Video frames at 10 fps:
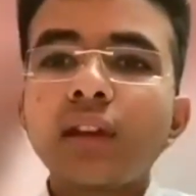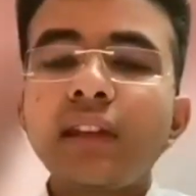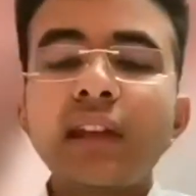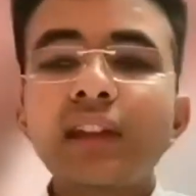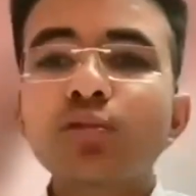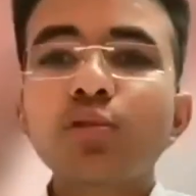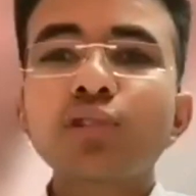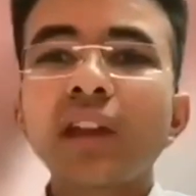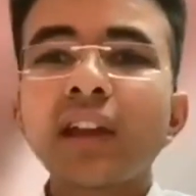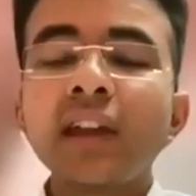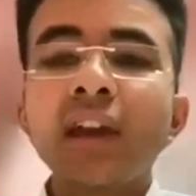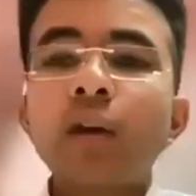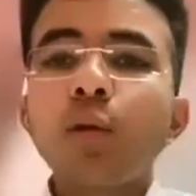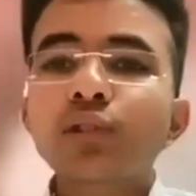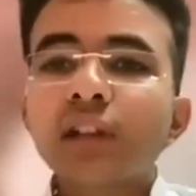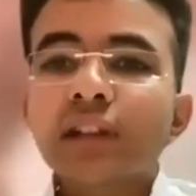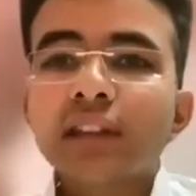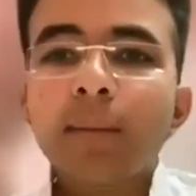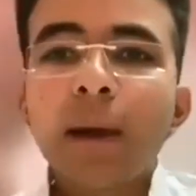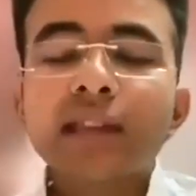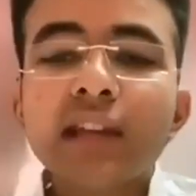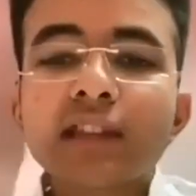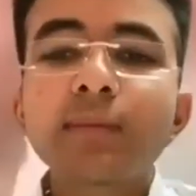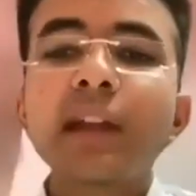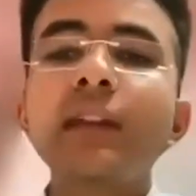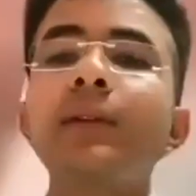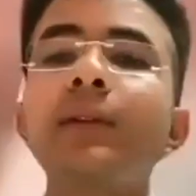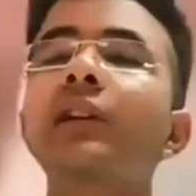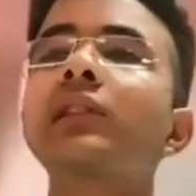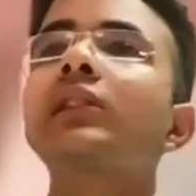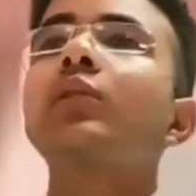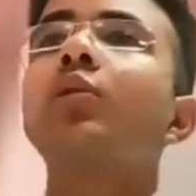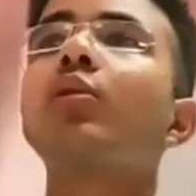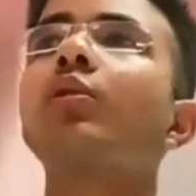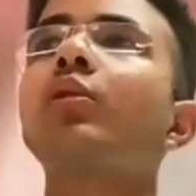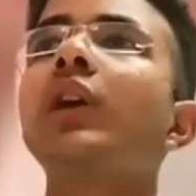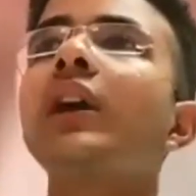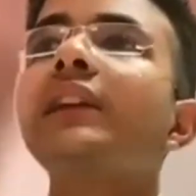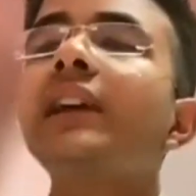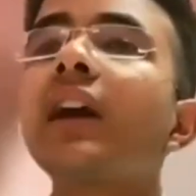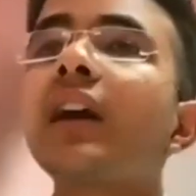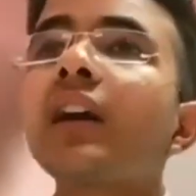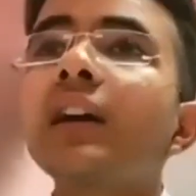ये नहीं सोचता कि हो सकता है बाई चांस मेरी भी गलती हो या